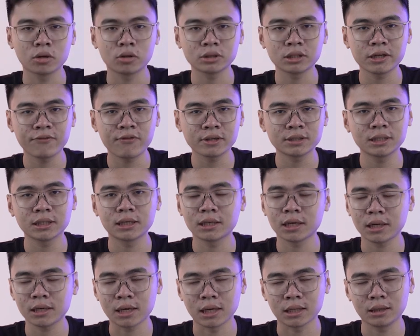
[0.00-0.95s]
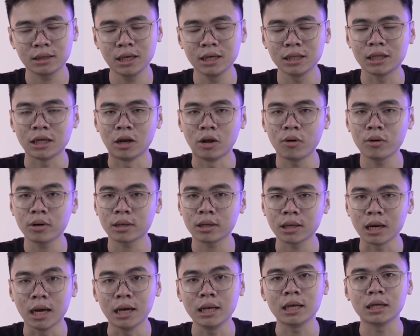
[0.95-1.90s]
nó sẽ phát sinh đến cả tỷ lỗi.
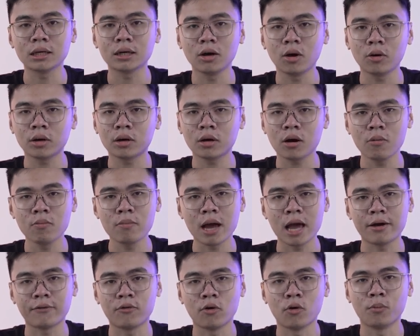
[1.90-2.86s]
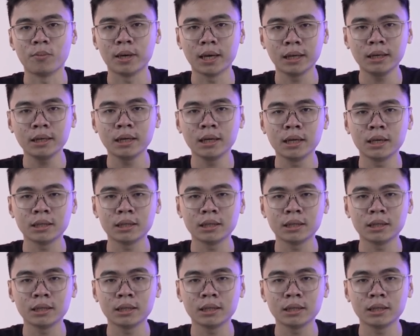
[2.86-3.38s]
Đấy là những lỗi không hề phổ biến